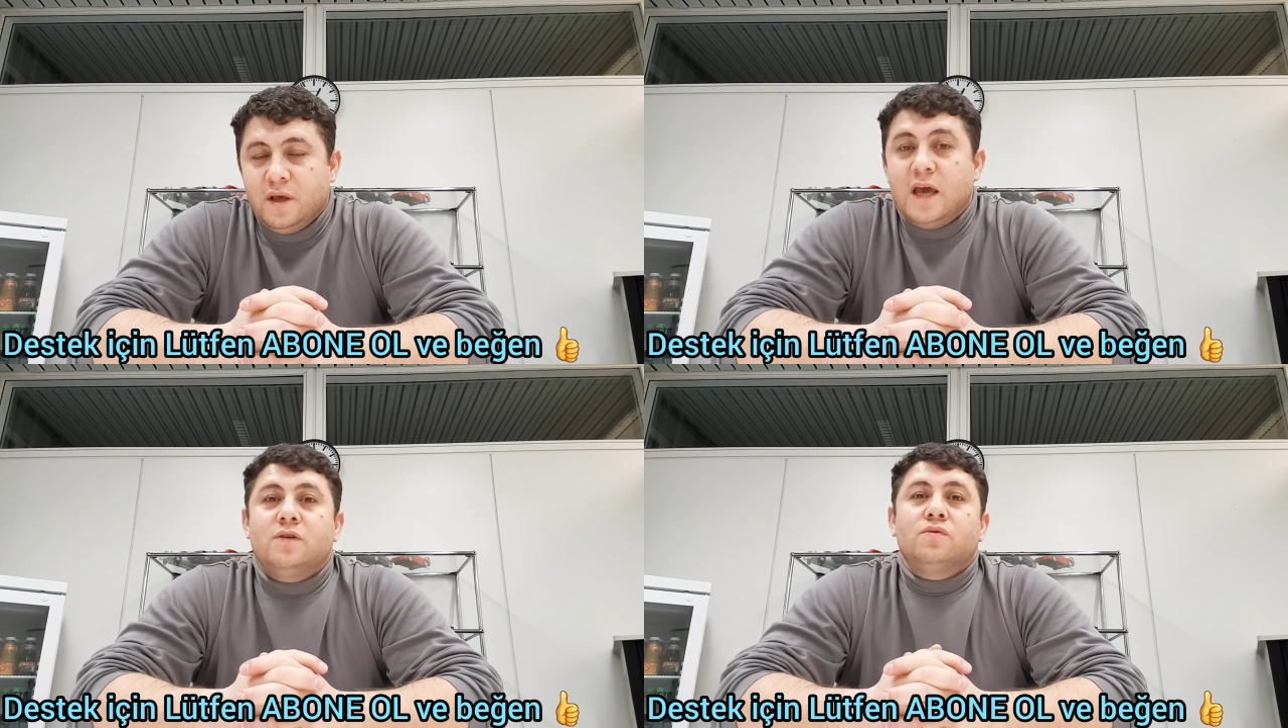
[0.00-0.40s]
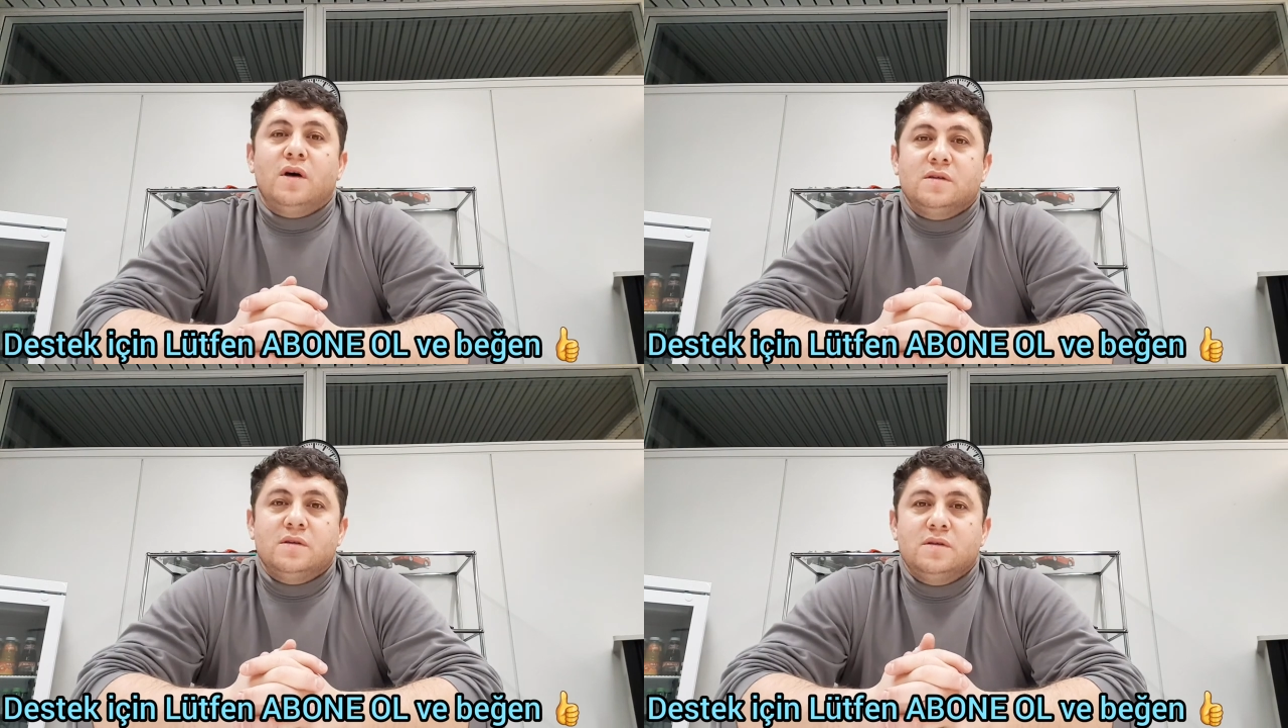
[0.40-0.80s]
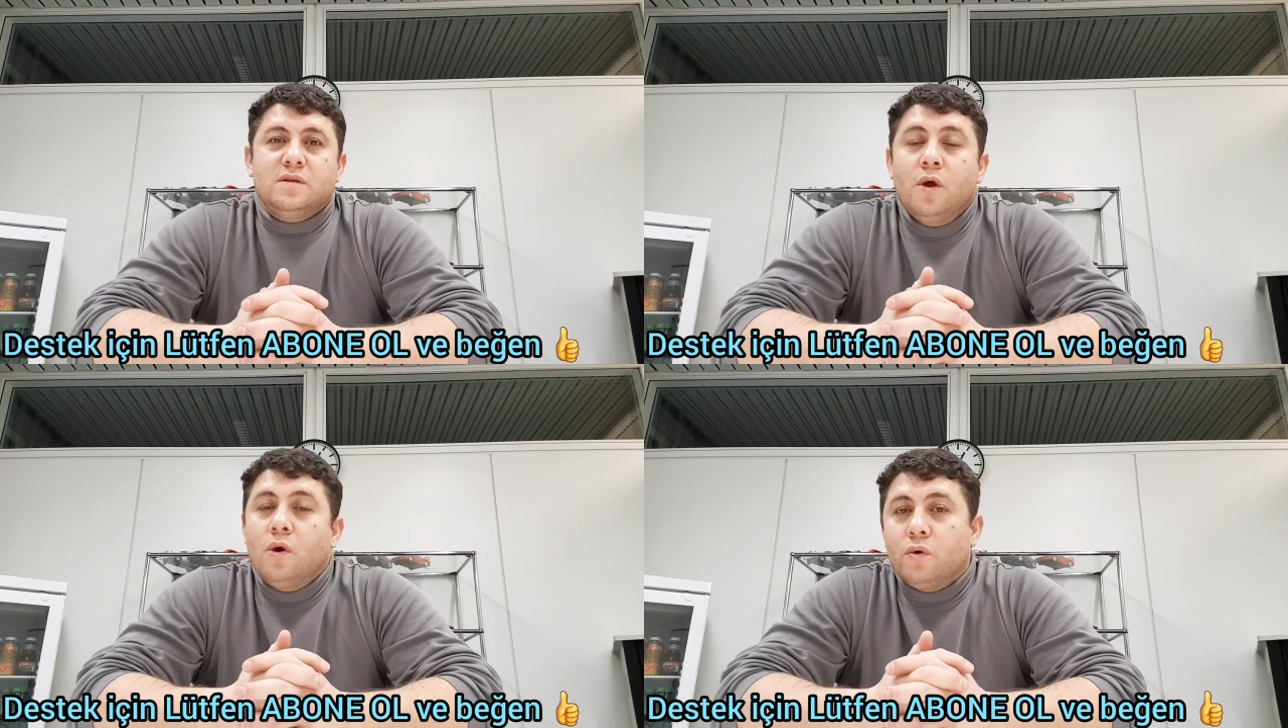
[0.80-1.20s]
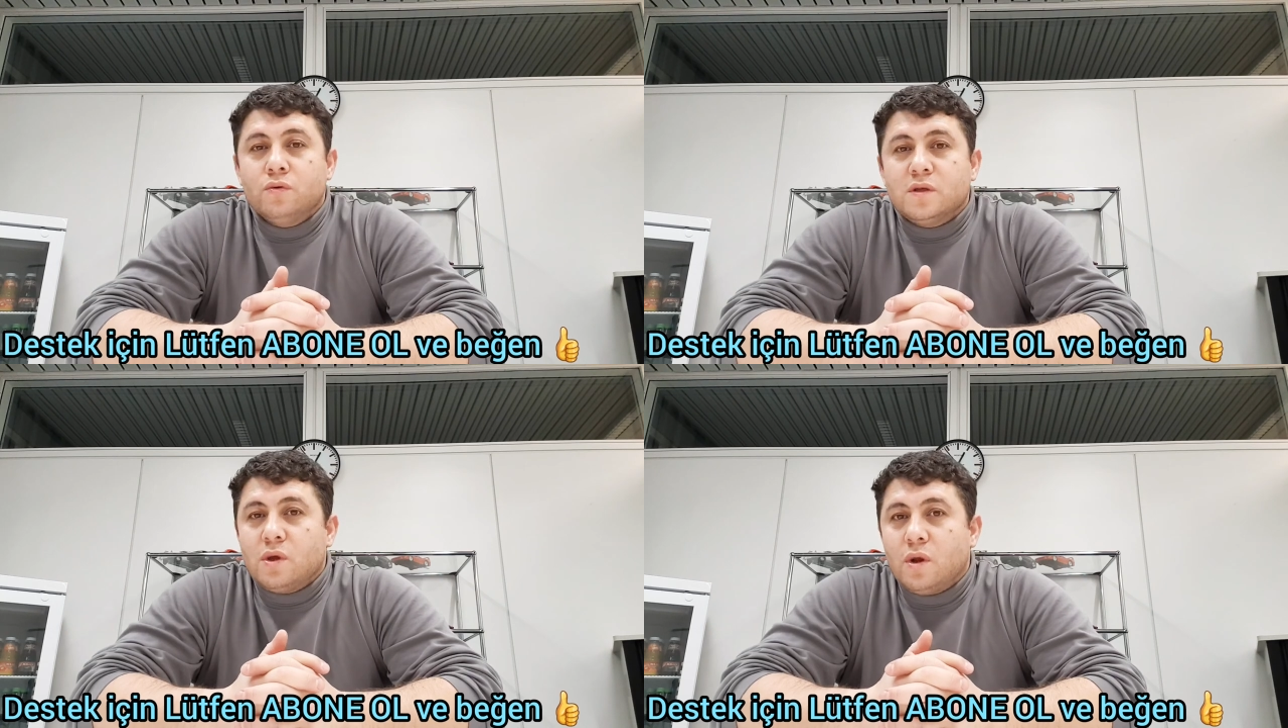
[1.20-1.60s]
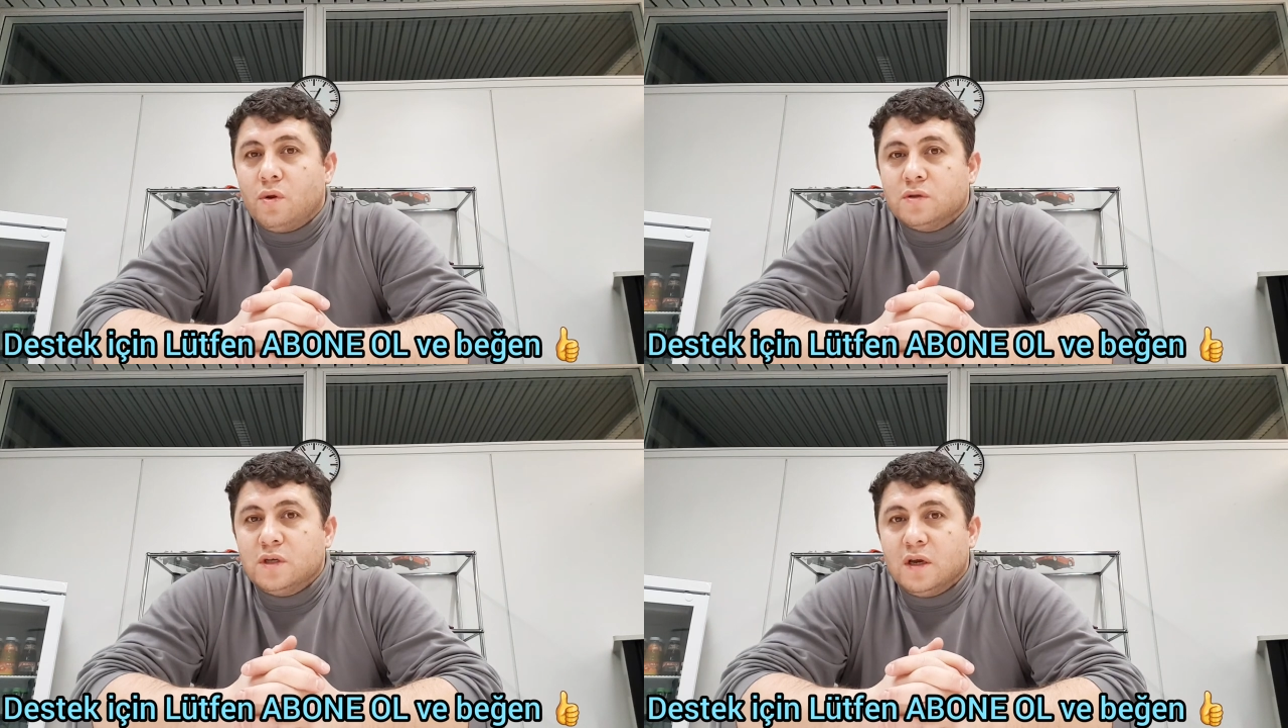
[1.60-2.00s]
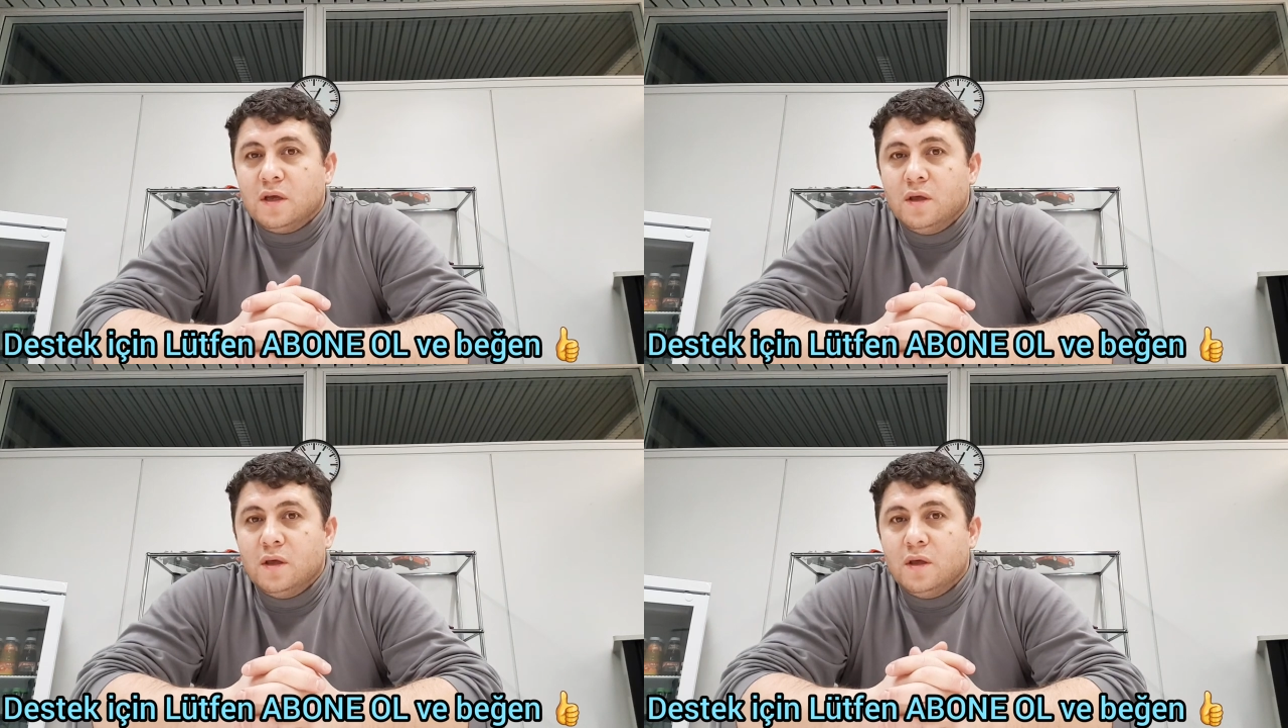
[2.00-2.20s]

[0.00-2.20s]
Erdoğansız. Onda sonra ne olacak?